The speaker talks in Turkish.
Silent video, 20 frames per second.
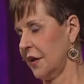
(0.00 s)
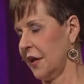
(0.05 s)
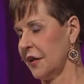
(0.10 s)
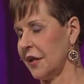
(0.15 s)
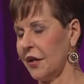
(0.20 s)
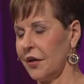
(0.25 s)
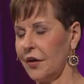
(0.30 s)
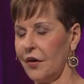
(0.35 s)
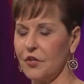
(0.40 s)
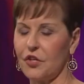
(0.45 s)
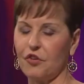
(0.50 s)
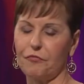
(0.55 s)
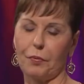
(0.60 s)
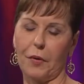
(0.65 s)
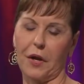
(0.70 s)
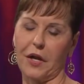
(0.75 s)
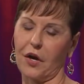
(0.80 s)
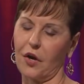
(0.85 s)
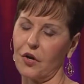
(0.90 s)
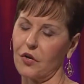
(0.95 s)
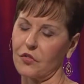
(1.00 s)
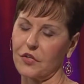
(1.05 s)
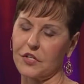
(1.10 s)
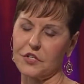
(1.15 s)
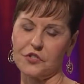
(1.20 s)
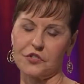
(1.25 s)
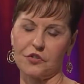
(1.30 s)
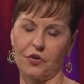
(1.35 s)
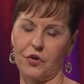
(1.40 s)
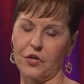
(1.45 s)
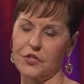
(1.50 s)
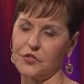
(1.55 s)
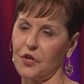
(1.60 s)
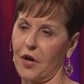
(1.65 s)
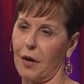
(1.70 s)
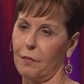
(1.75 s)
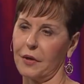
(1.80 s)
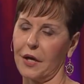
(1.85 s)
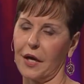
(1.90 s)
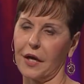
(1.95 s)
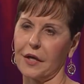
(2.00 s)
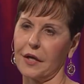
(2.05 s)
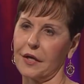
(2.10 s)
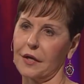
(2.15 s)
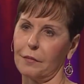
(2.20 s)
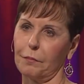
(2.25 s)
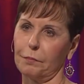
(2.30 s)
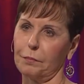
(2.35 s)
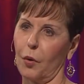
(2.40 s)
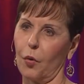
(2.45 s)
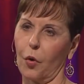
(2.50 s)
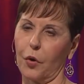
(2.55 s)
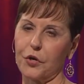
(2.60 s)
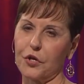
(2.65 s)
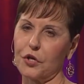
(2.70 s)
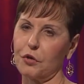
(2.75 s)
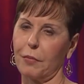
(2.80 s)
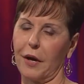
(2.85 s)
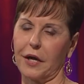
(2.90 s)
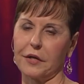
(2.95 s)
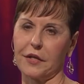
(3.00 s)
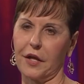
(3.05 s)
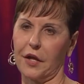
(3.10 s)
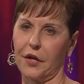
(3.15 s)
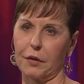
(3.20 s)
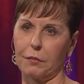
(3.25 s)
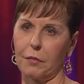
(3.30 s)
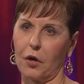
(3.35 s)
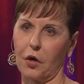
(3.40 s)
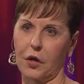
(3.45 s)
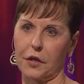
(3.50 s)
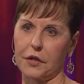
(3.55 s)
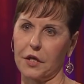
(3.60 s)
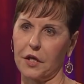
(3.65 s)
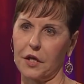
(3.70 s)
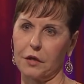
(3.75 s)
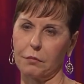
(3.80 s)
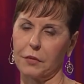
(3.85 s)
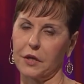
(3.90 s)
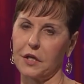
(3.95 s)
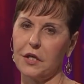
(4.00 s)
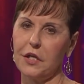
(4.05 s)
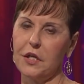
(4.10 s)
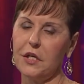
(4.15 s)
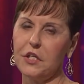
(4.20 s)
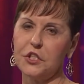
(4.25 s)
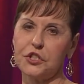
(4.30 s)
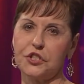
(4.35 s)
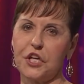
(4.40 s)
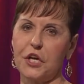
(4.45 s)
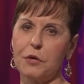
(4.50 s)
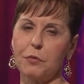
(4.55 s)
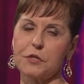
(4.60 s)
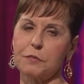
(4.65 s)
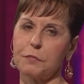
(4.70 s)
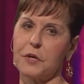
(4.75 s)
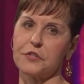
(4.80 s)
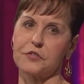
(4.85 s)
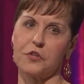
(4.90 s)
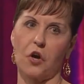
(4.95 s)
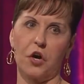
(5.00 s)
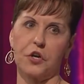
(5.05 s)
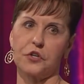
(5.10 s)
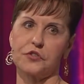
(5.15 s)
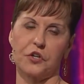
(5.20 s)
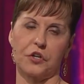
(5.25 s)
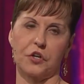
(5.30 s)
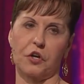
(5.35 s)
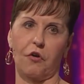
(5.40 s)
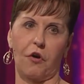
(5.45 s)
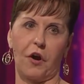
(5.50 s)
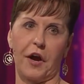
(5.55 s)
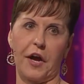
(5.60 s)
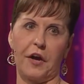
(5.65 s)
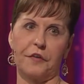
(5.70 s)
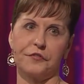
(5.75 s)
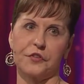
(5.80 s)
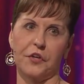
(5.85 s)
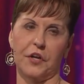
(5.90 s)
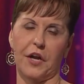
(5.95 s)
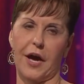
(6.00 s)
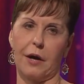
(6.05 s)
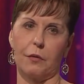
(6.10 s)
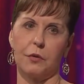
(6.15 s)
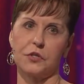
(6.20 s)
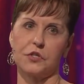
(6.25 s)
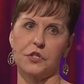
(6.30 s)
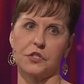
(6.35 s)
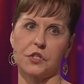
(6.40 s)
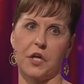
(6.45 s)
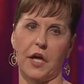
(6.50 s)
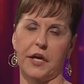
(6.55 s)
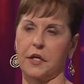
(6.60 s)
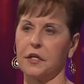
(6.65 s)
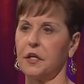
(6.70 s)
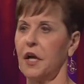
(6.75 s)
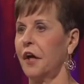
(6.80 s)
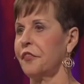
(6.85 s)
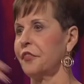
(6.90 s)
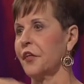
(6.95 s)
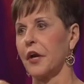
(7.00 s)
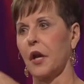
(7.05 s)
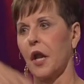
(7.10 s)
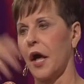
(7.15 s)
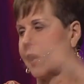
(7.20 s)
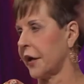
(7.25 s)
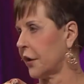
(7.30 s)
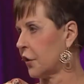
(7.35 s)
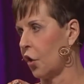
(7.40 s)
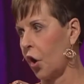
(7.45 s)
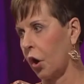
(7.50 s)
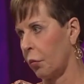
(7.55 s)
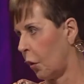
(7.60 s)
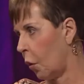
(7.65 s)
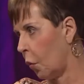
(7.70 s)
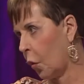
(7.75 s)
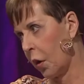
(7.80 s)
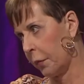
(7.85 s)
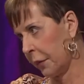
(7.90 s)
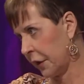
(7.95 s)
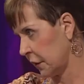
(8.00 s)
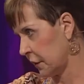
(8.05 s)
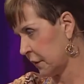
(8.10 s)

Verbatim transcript: Sanırım bu hikayeyi dinlemişsinizdir. O yüzden sizi bir daha sıkmayacağım. O eli çok yetenekli olan bir kadındı. Sanatçıydı. Ben